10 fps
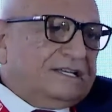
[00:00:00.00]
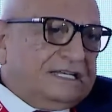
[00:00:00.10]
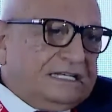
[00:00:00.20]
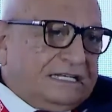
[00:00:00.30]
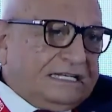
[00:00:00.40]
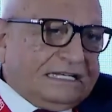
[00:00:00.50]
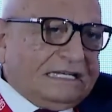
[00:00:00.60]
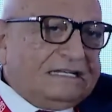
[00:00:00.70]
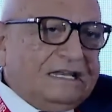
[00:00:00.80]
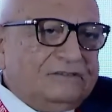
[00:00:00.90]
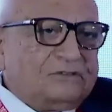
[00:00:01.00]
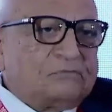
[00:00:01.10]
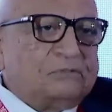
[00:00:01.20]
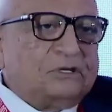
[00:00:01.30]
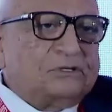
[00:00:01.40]
الجرين
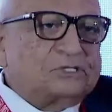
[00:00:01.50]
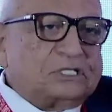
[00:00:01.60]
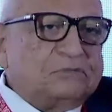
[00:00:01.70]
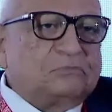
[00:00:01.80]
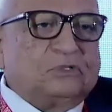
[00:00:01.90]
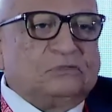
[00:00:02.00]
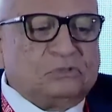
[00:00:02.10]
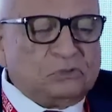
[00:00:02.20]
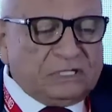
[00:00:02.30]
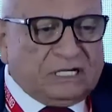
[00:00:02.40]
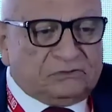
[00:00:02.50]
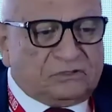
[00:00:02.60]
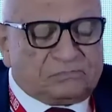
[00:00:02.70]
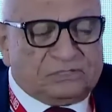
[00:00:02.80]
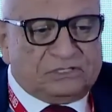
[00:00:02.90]
انتربرينور شيب والبلو
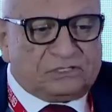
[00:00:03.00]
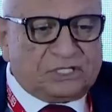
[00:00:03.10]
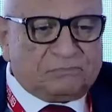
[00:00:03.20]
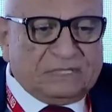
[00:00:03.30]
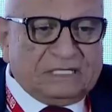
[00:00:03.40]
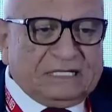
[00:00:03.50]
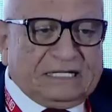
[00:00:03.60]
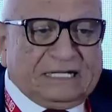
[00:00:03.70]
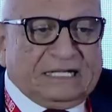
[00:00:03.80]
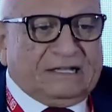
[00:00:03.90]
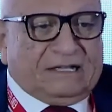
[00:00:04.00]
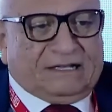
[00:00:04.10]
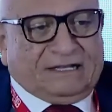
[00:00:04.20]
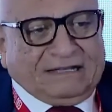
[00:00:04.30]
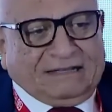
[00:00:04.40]
انتربرينور شيب
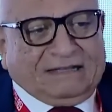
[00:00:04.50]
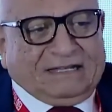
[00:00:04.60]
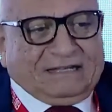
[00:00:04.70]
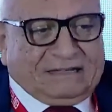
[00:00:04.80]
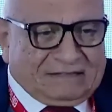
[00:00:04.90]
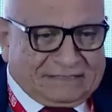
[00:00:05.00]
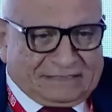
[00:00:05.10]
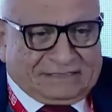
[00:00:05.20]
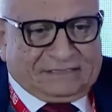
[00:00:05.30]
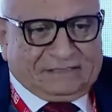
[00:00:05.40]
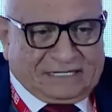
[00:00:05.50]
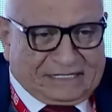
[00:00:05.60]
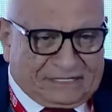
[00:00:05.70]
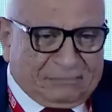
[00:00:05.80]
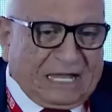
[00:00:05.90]
آه، إيه،
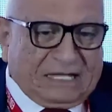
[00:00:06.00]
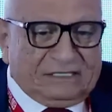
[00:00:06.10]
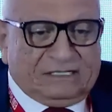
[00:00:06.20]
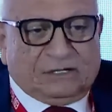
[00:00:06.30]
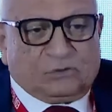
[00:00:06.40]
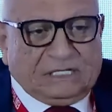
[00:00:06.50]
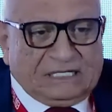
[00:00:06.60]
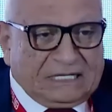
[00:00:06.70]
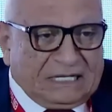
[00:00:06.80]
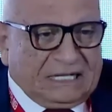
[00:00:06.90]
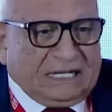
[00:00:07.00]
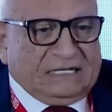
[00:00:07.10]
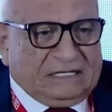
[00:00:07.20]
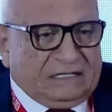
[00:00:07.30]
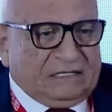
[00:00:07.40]
تبقى عنينا كلنا على